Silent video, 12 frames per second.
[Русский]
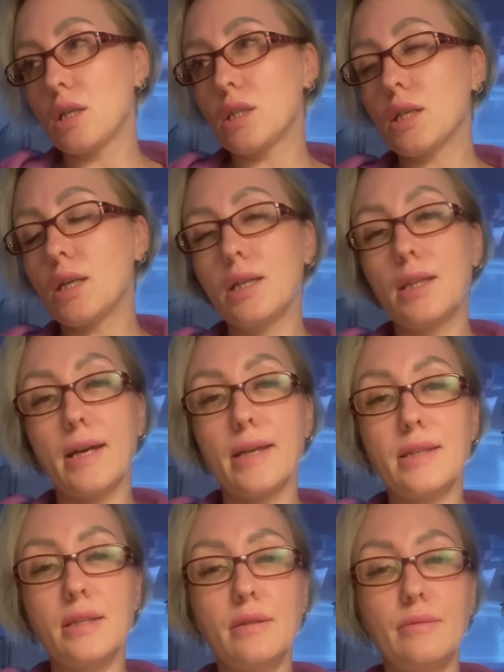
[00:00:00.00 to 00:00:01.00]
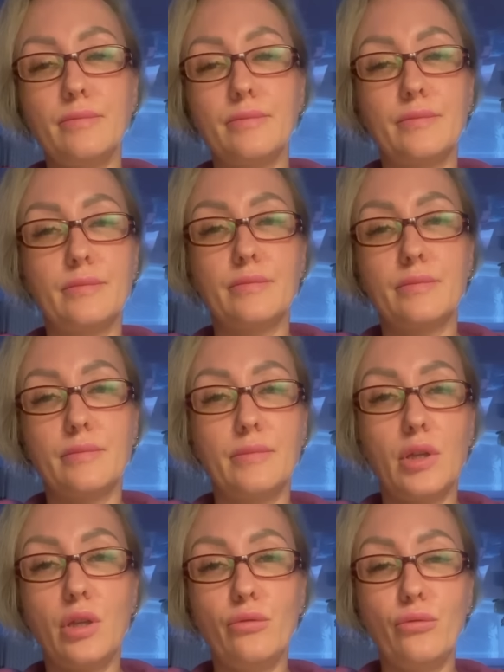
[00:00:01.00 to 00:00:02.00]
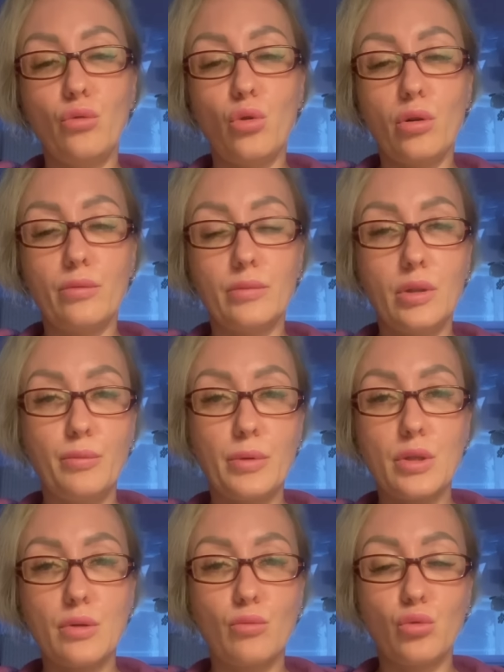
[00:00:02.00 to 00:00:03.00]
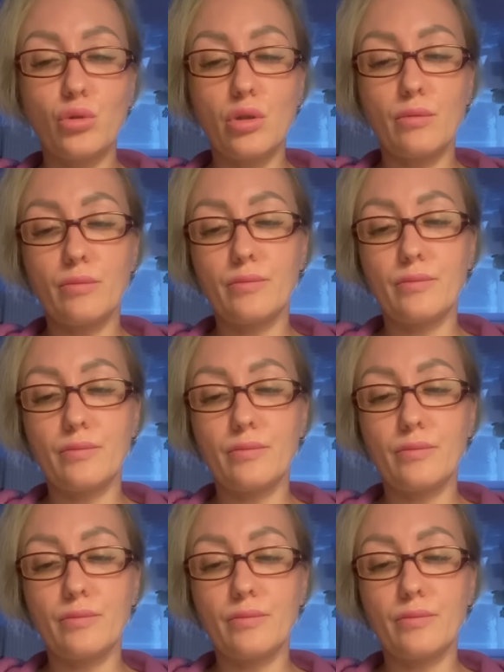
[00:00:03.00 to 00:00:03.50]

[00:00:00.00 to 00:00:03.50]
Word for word: Загадайте его и посмотрим.